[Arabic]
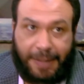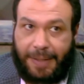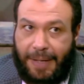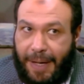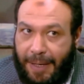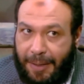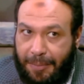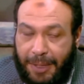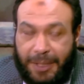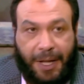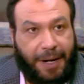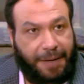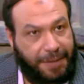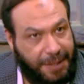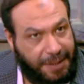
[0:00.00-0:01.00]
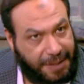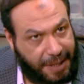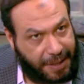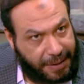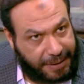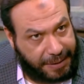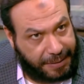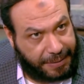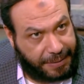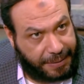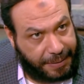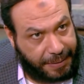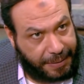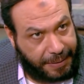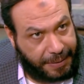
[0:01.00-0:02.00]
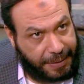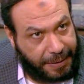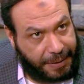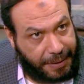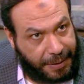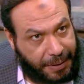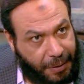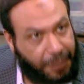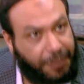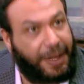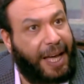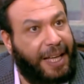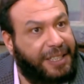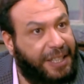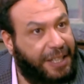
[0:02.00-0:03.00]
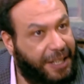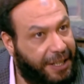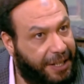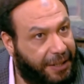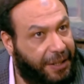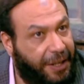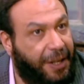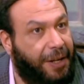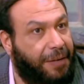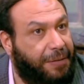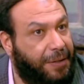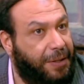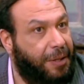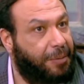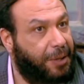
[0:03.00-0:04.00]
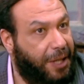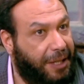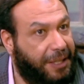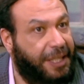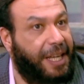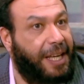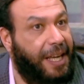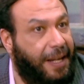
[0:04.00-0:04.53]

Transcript: الله ما تعرفش ازاي يا واد انت هو في حد غيرك يعرف ان البضاعه دي